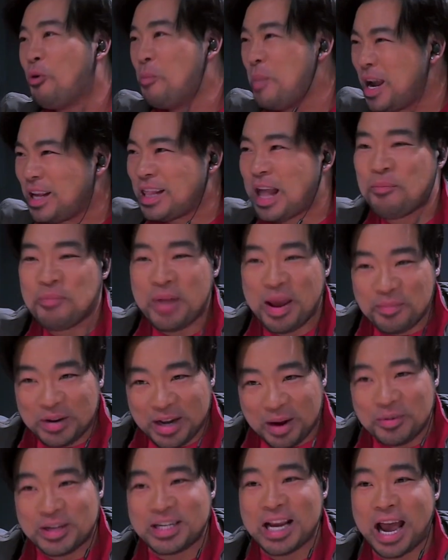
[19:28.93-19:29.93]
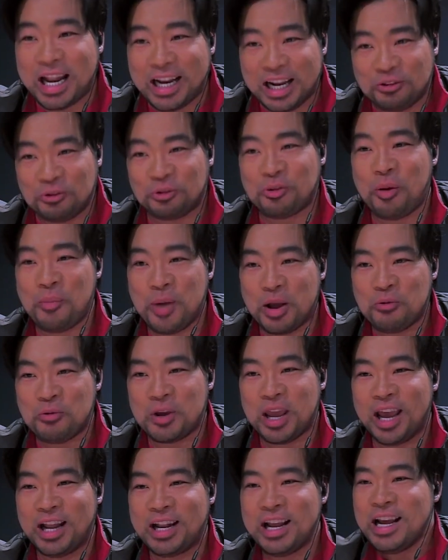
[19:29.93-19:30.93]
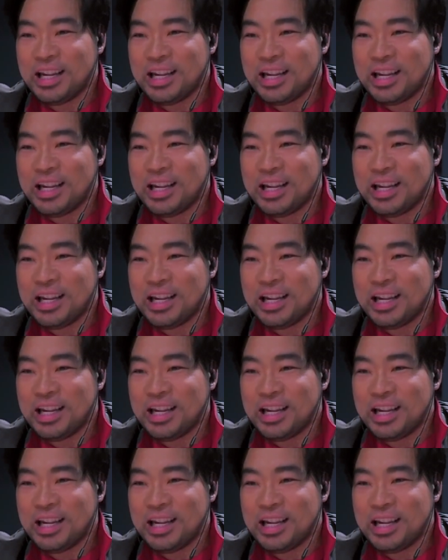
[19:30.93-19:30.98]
คุณแม่ทำเองเป็นธรรมชาติเลยถูกต้องไหมคุณเกศ